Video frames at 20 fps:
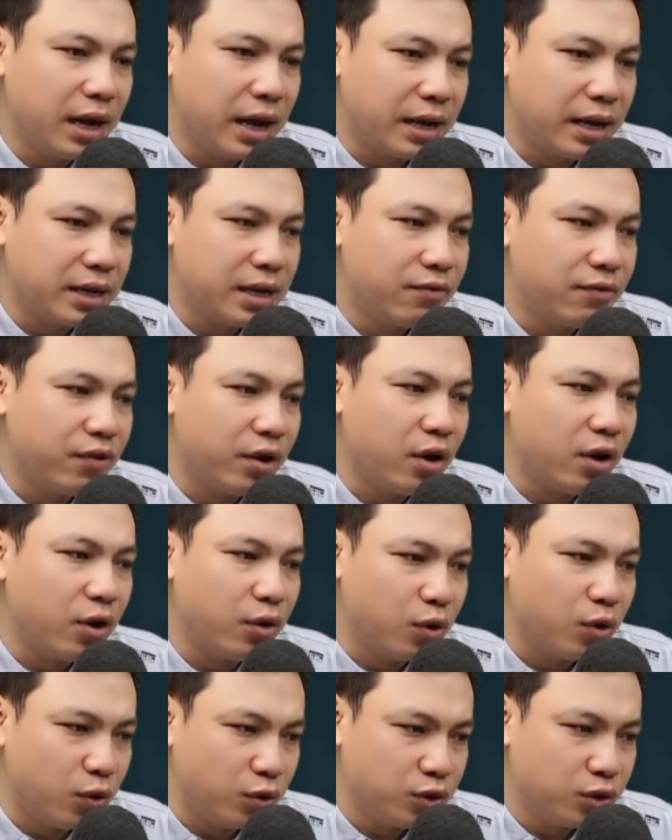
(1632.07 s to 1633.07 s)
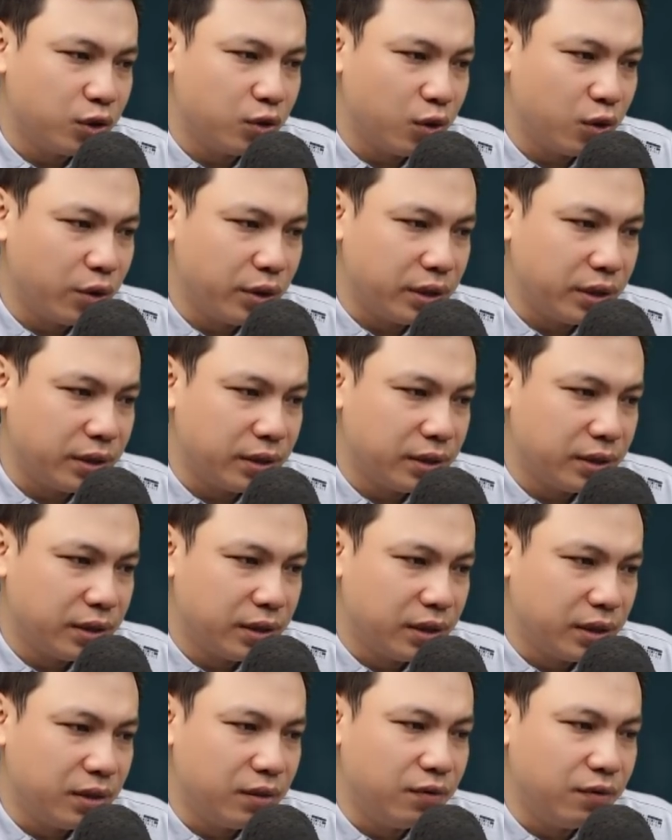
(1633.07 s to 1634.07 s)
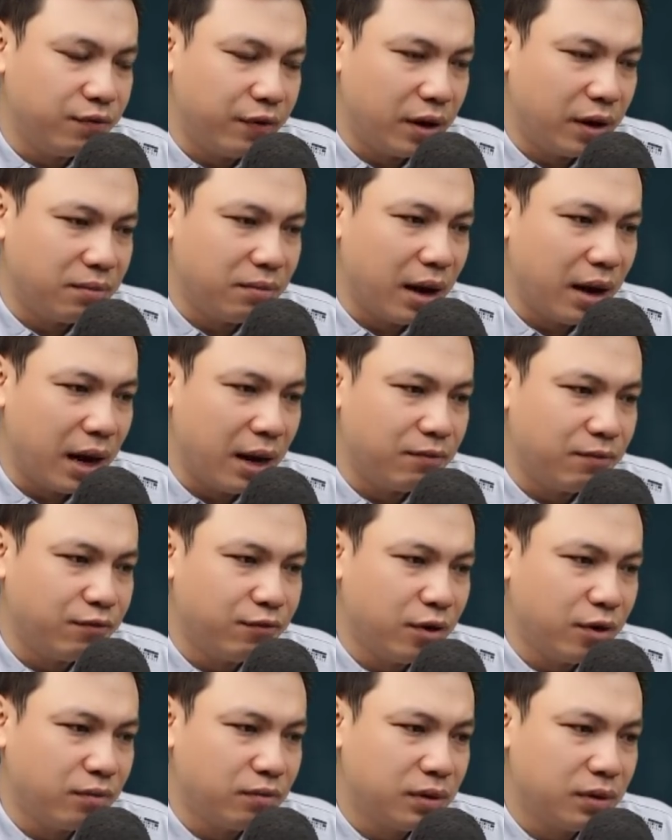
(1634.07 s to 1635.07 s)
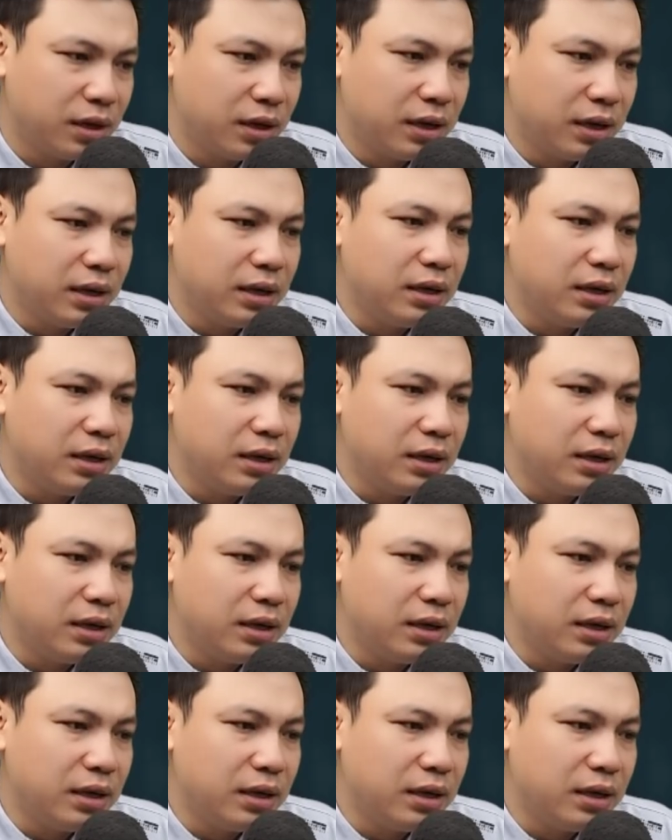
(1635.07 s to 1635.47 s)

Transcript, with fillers: Mụ Xuyến đứng đờ đẫn ra đó, không dám chớp cả mắt,